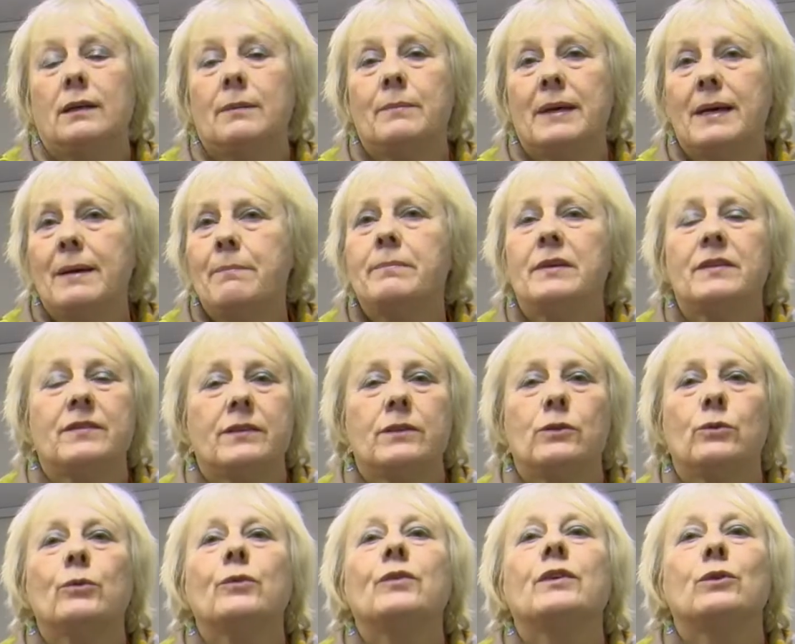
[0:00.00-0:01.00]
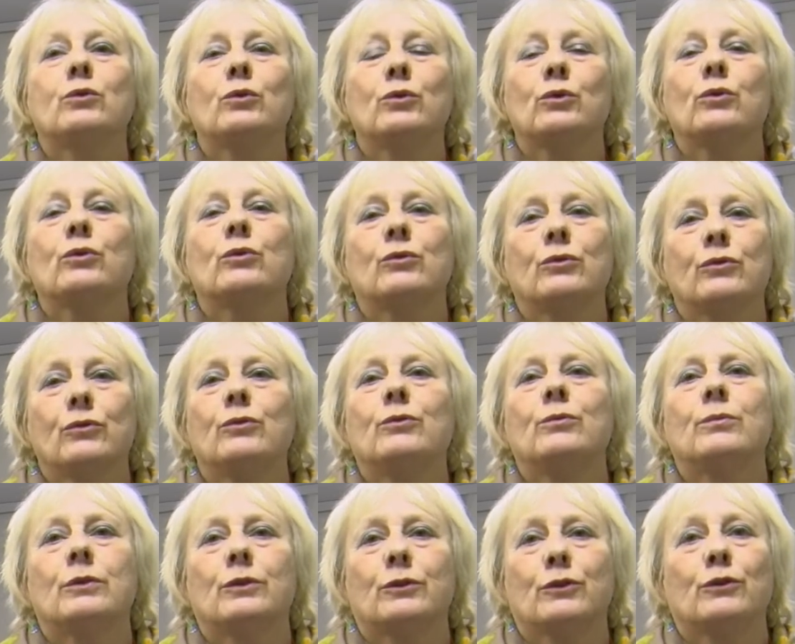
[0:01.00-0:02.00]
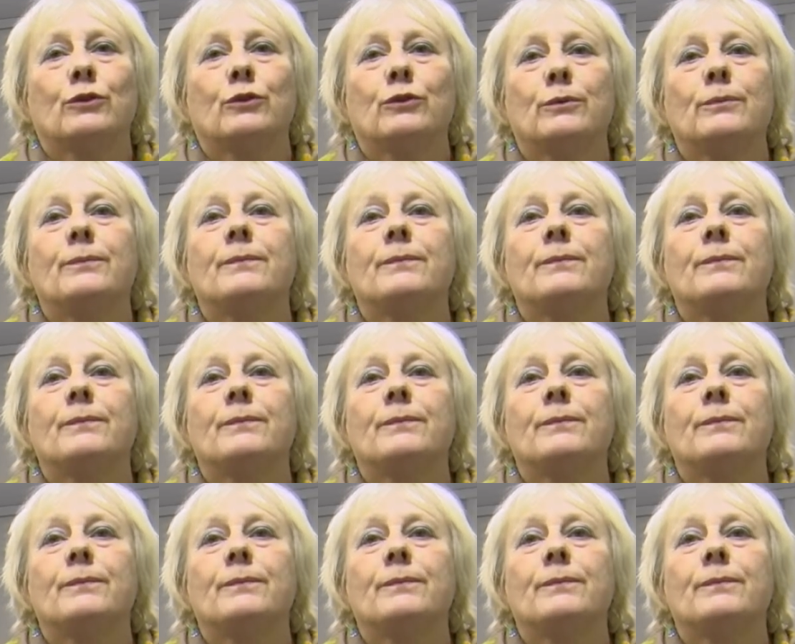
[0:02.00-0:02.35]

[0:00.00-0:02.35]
les mêmes, mais sinon c'est d'autres costumes encore.